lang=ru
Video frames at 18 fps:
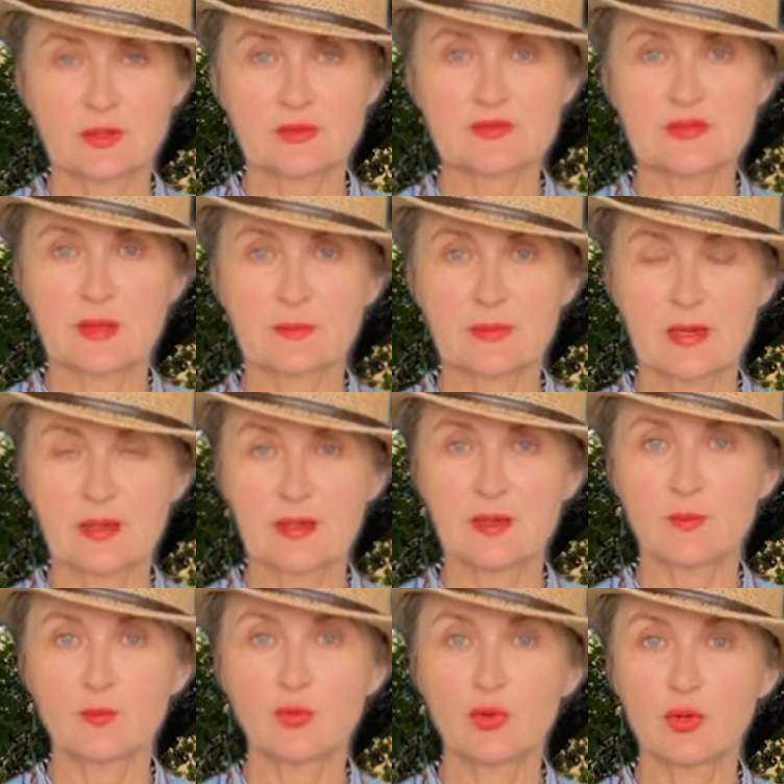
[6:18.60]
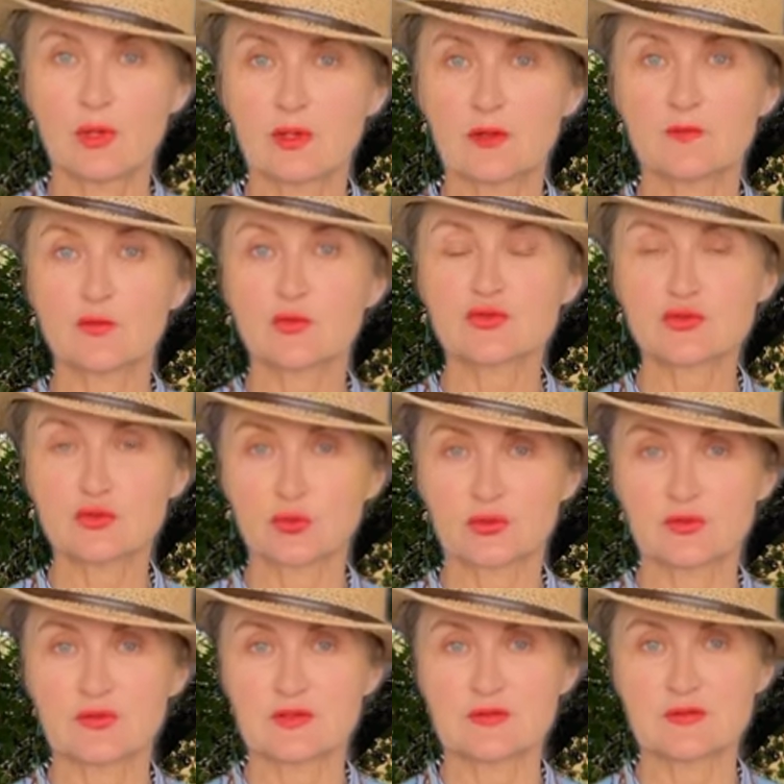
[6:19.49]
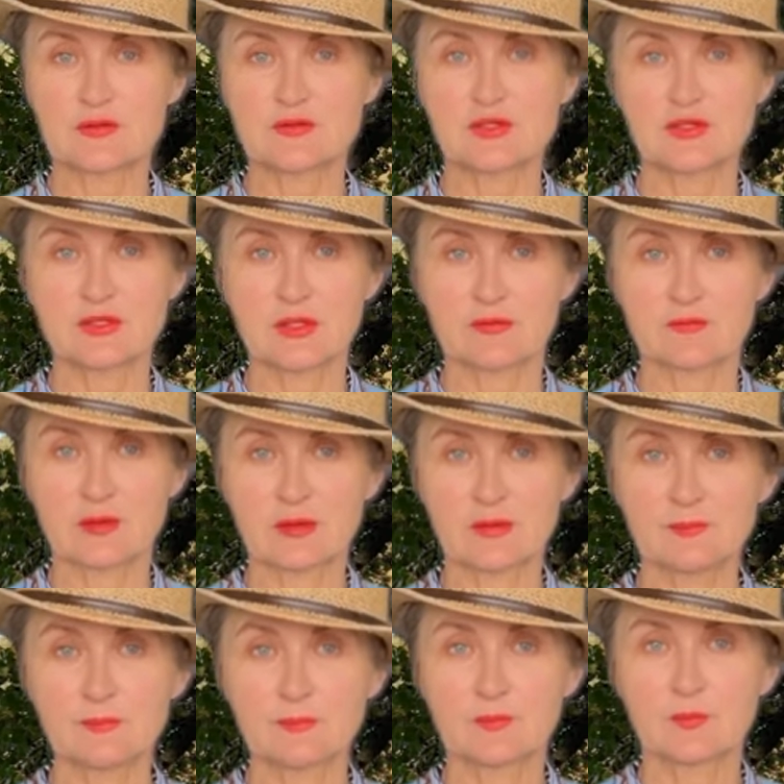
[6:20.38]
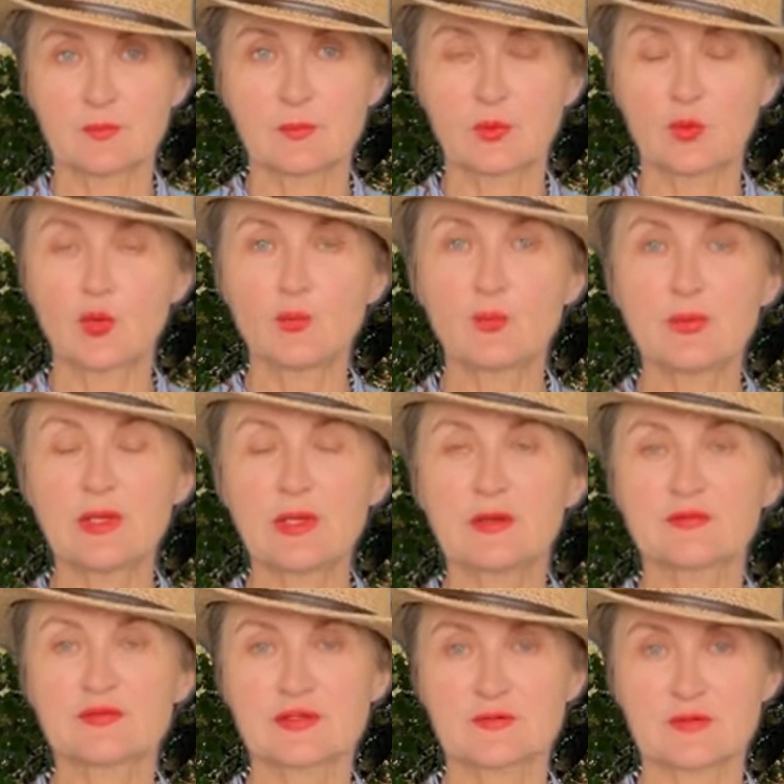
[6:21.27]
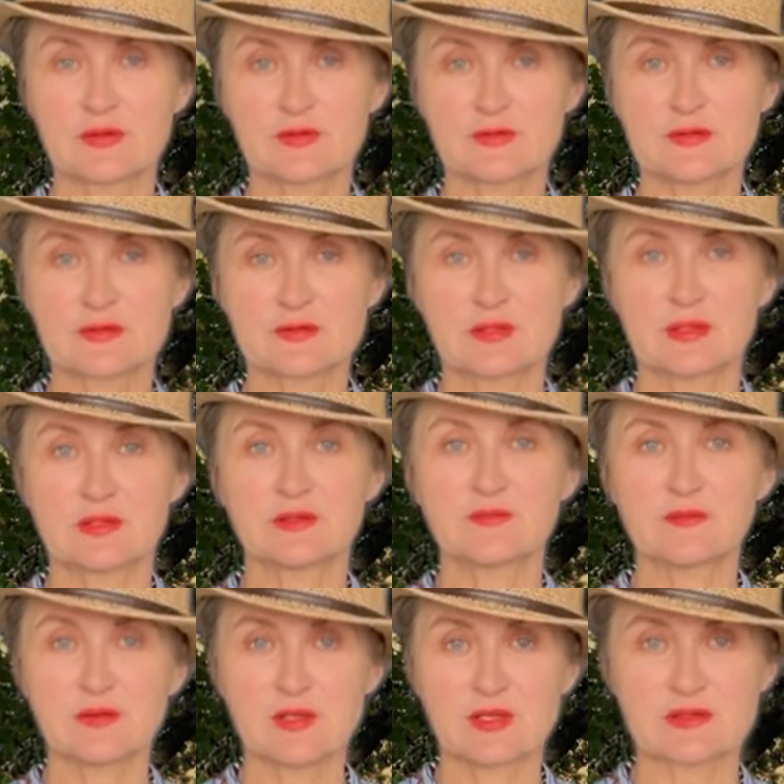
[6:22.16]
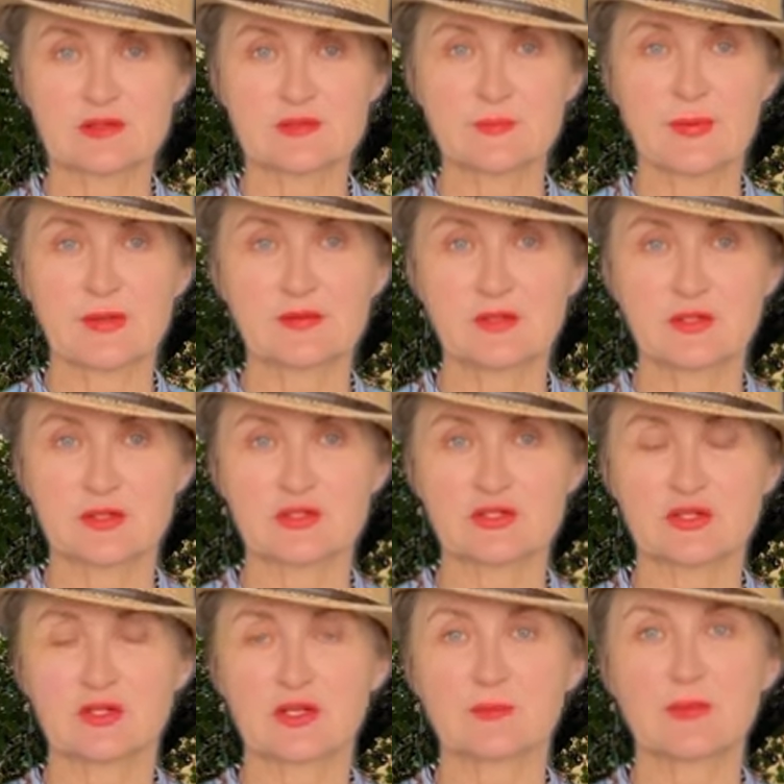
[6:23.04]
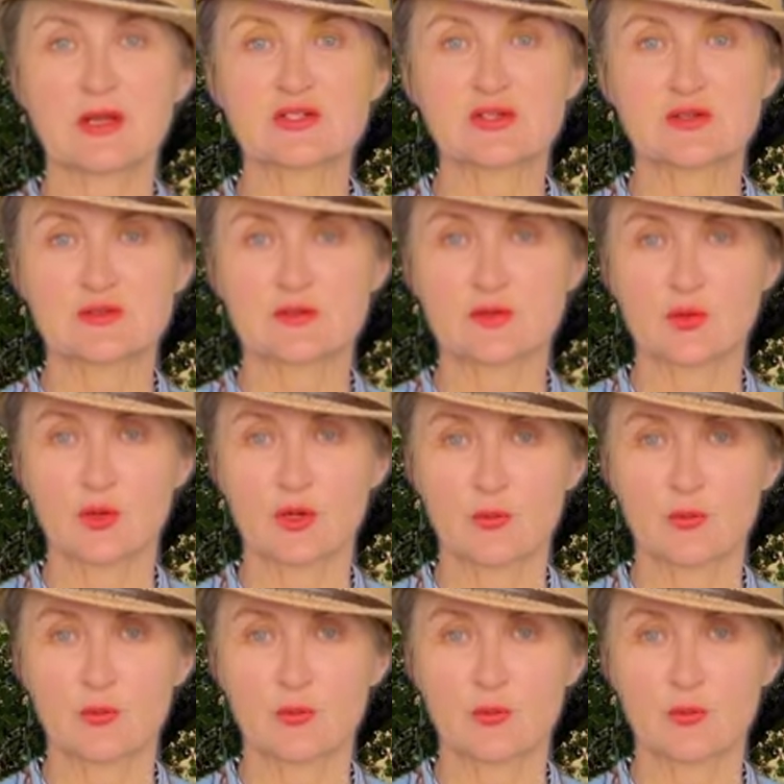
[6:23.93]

собрали более 200 тысяч евро, купили в Швеции 12 поддержанных машин скорой